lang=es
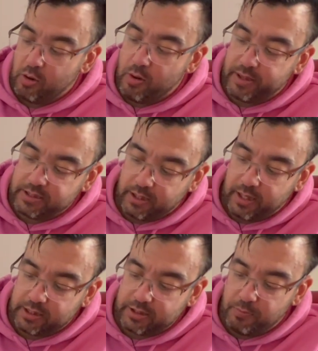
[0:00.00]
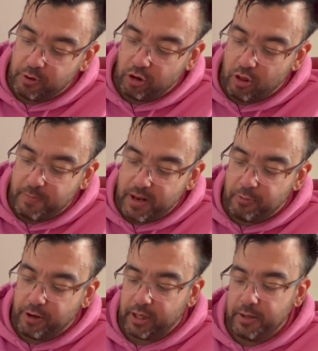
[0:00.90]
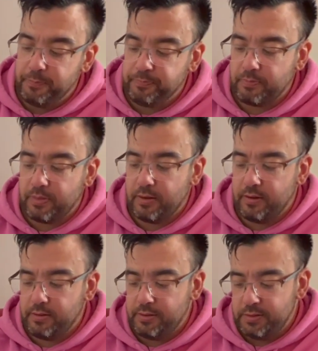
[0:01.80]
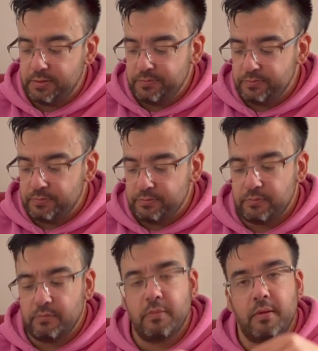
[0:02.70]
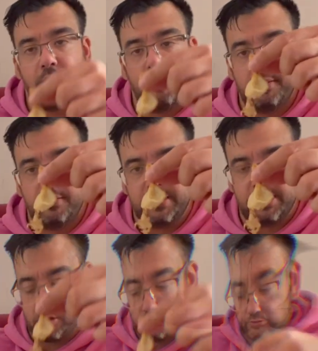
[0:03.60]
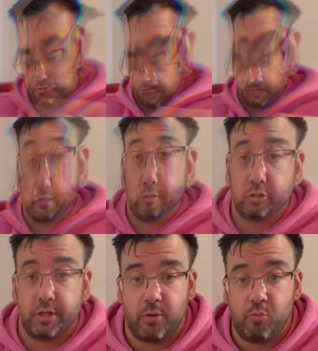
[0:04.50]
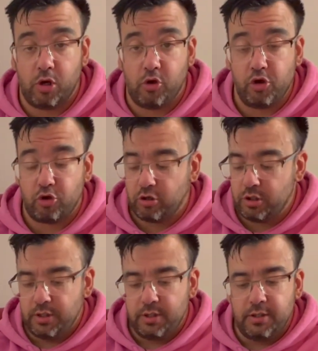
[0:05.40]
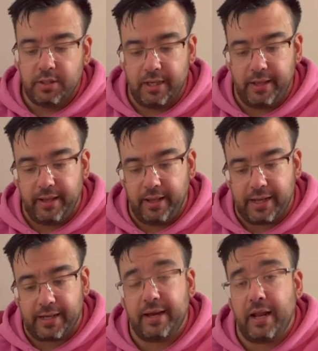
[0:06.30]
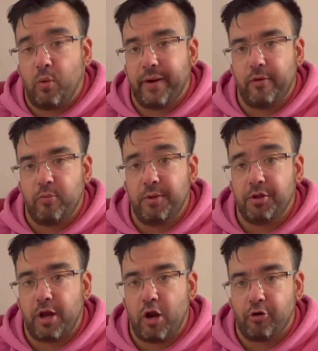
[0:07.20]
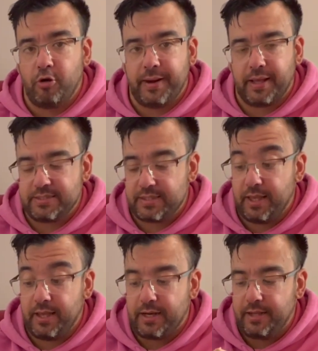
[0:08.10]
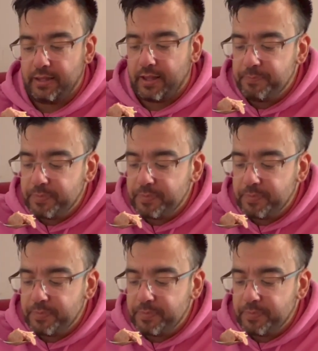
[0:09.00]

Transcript: como veis, que tiene así un poquito de piel por aquí. Sí, yo me la he ¿Es esto? He de deciros que entre un vuelco y otro, eh, la carne la guardan un momento en el horno para que esté calentita.